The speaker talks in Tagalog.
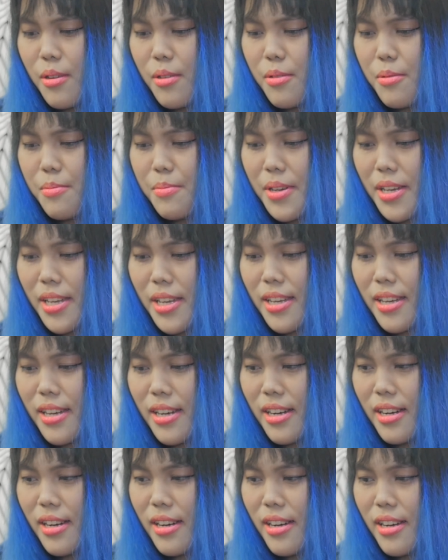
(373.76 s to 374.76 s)
Oh my
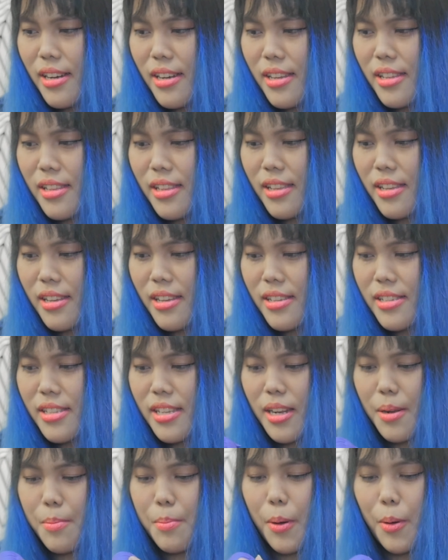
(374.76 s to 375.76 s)
god. Ang
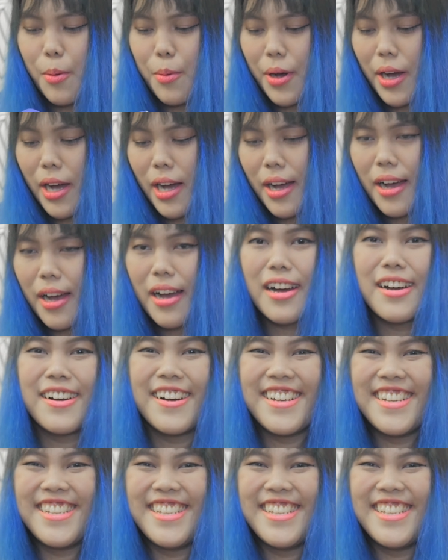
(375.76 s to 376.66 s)
sarap hawakan.